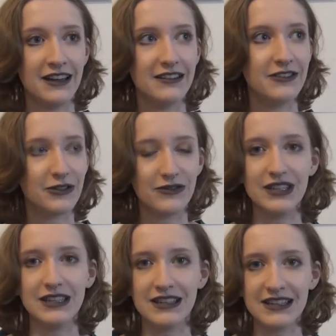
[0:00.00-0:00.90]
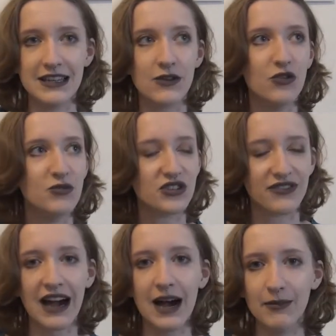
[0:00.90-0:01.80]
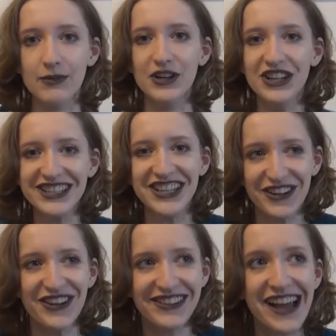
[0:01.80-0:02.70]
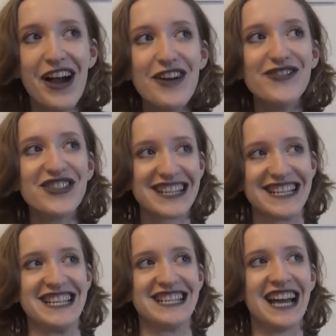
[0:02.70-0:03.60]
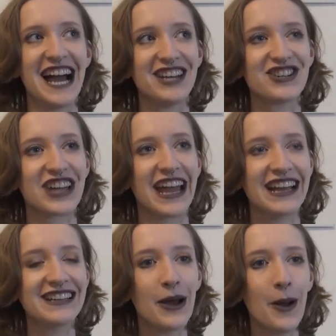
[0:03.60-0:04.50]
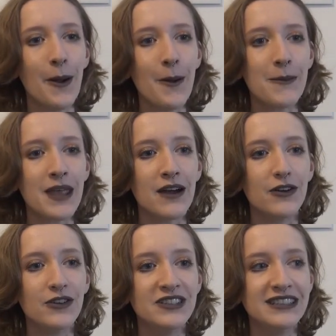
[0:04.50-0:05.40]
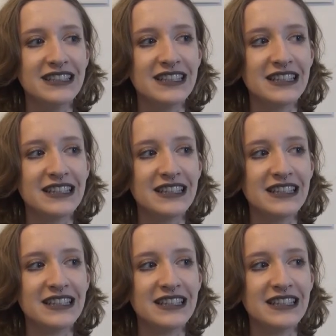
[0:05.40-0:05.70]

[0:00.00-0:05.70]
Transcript: irgendwie, ich sehe komische Farben und wirklich sehr, sehr anstrengend. Und